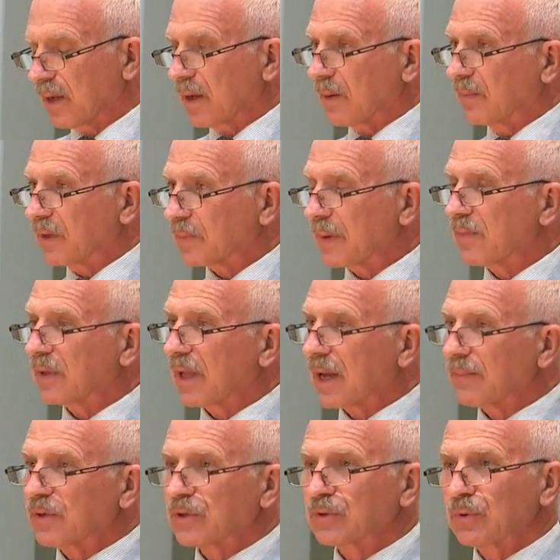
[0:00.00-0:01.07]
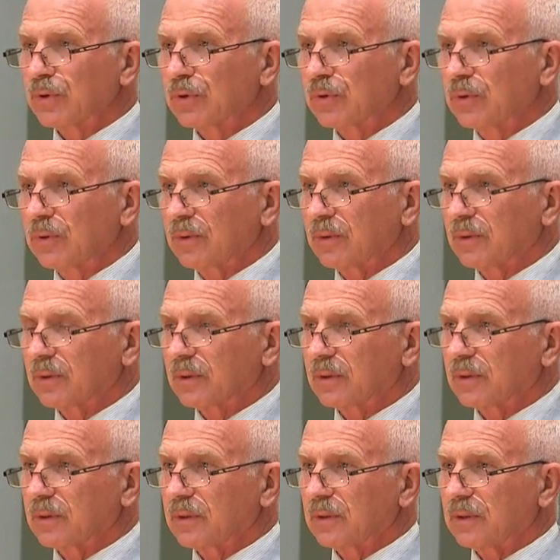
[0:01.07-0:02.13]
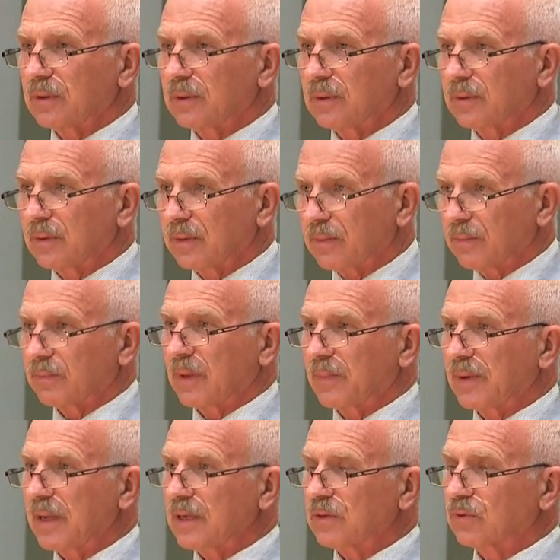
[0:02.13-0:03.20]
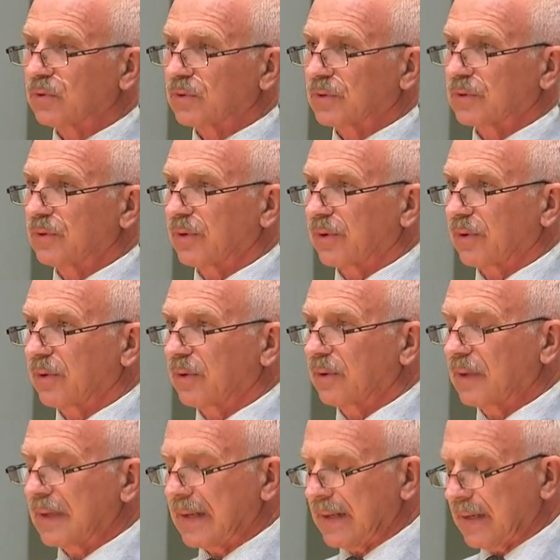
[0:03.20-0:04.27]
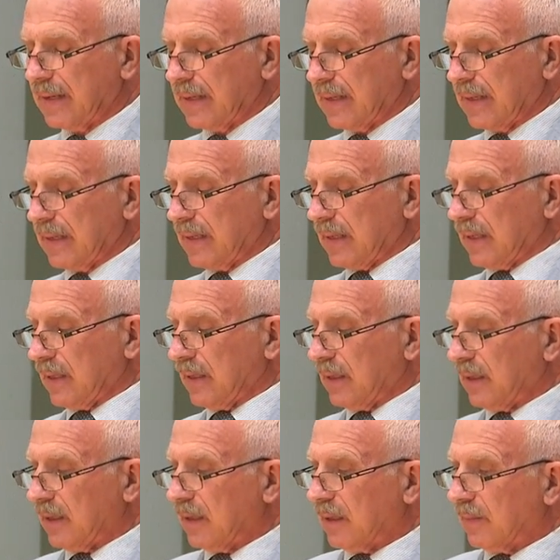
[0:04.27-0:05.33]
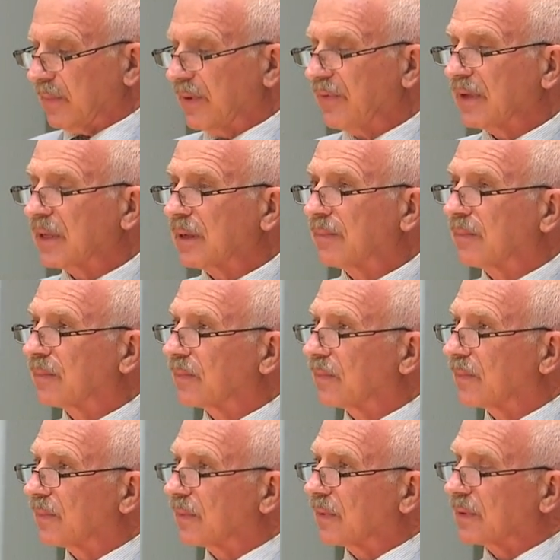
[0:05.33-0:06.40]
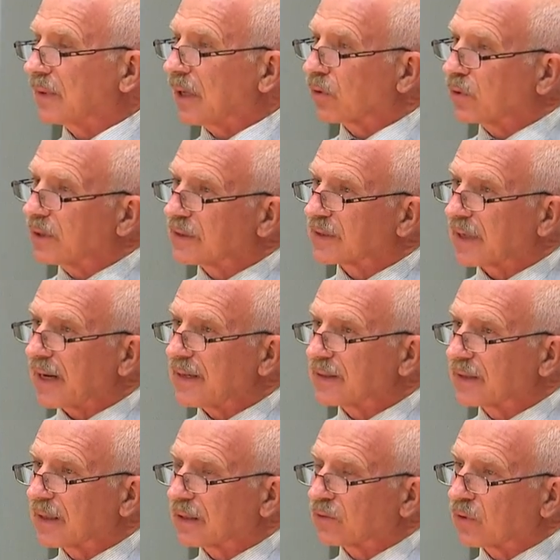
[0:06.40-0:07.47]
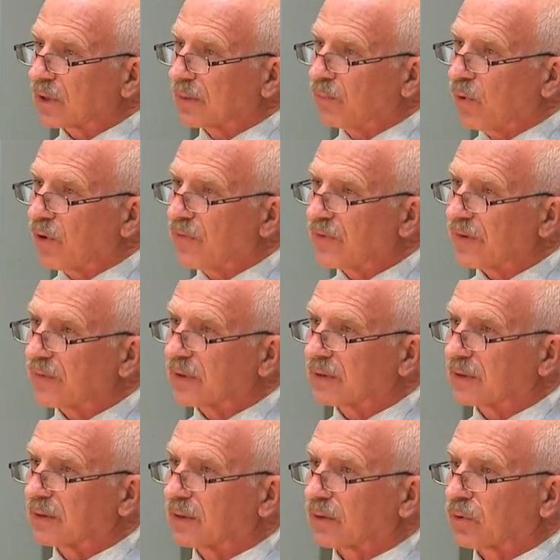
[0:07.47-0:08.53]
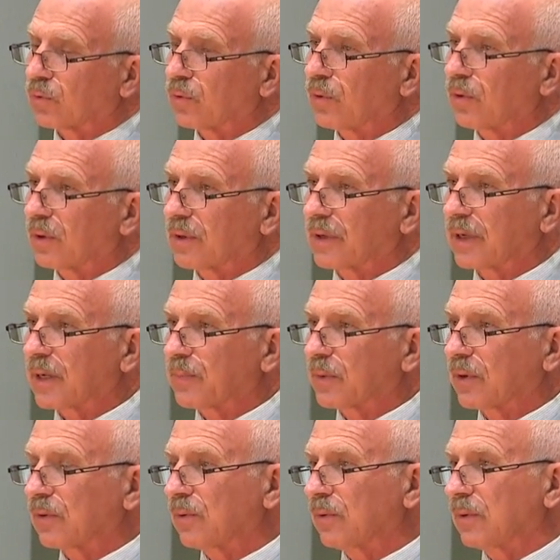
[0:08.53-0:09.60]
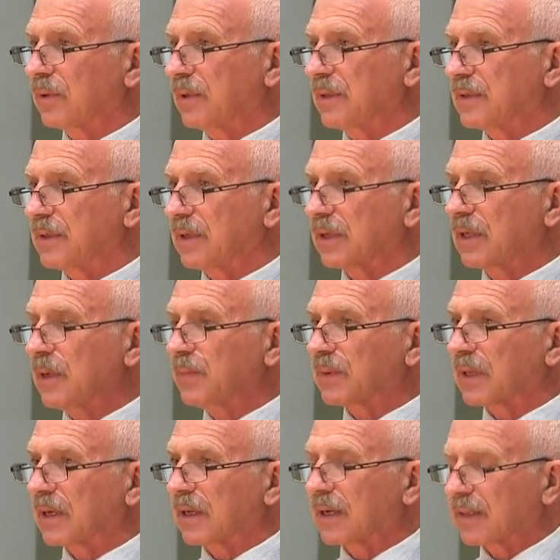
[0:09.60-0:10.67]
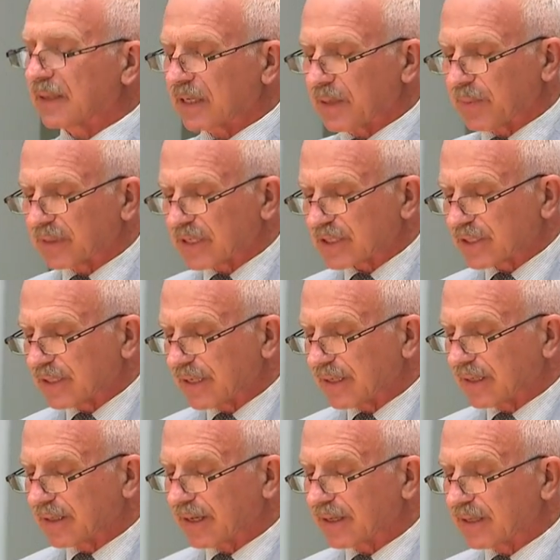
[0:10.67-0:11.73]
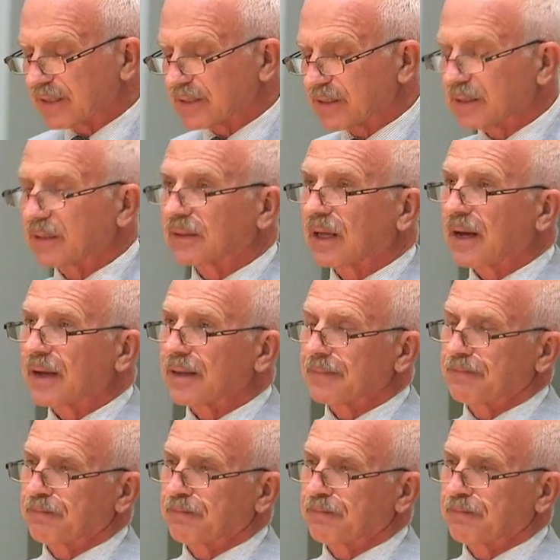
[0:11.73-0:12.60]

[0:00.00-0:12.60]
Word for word: Мы вспоминаем историю, библейскую историю. Мы видим народ израильский, который Бог вывел рукою крепкою из Египта, когда они подошли к горе Синай.